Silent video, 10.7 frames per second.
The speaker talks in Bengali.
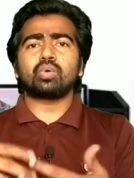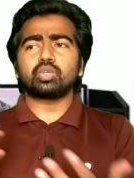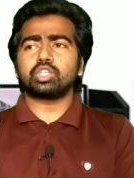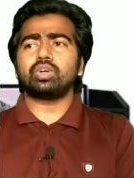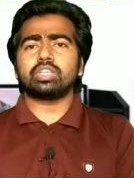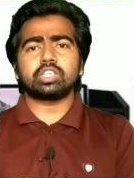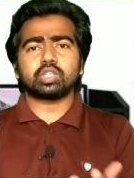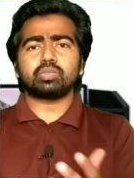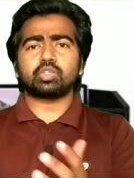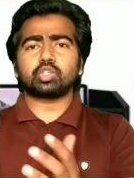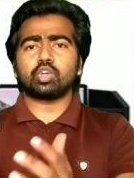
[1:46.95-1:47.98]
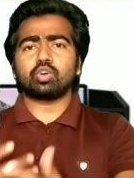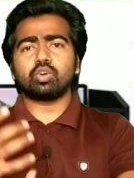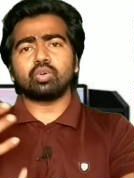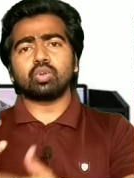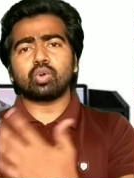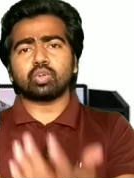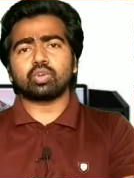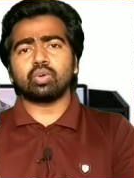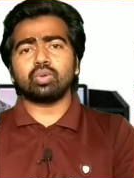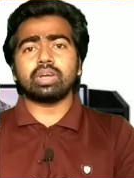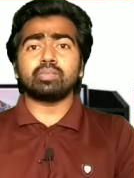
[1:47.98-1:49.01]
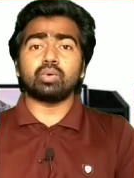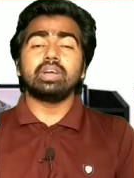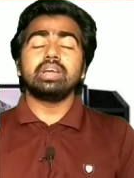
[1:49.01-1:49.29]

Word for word: খুশি হয়ে সেই সমস্ত সংঘগুলো গঠন করলো এবং